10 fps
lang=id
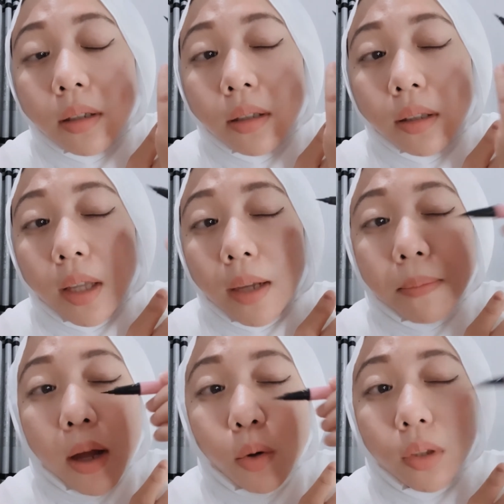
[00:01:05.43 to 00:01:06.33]
nah
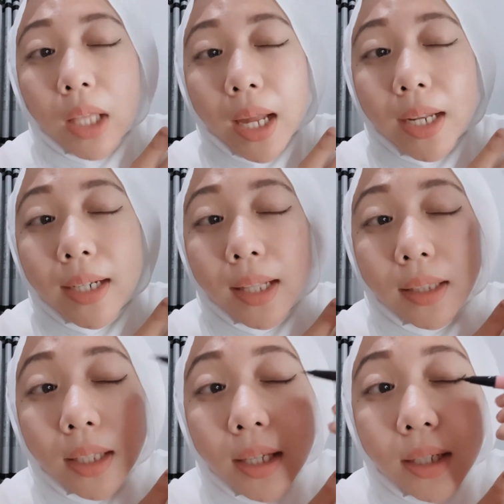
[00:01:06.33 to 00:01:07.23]
baru tarik
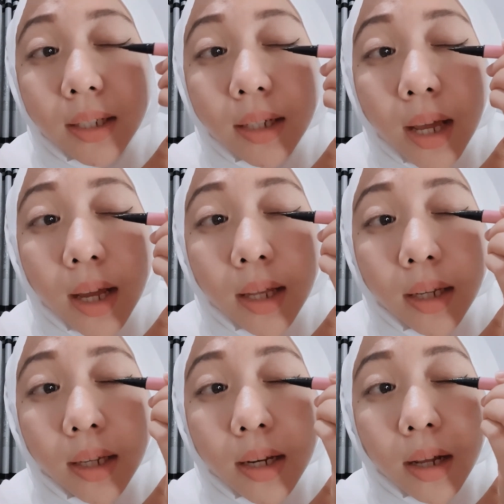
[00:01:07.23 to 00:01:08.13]
nanti
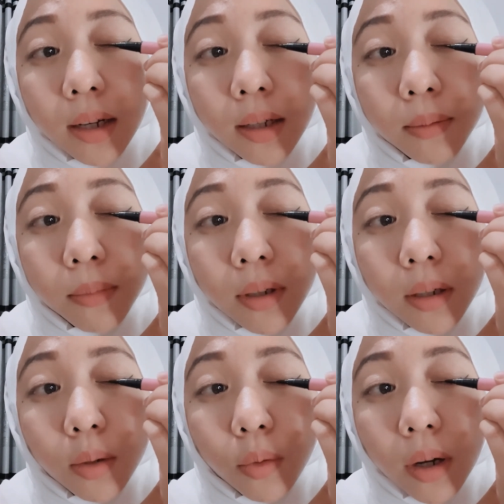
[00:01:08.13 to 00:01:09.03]
dari dalam
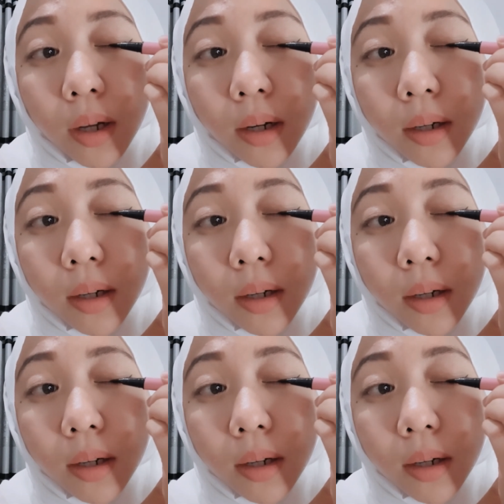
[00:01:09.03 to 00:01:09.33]
ke luar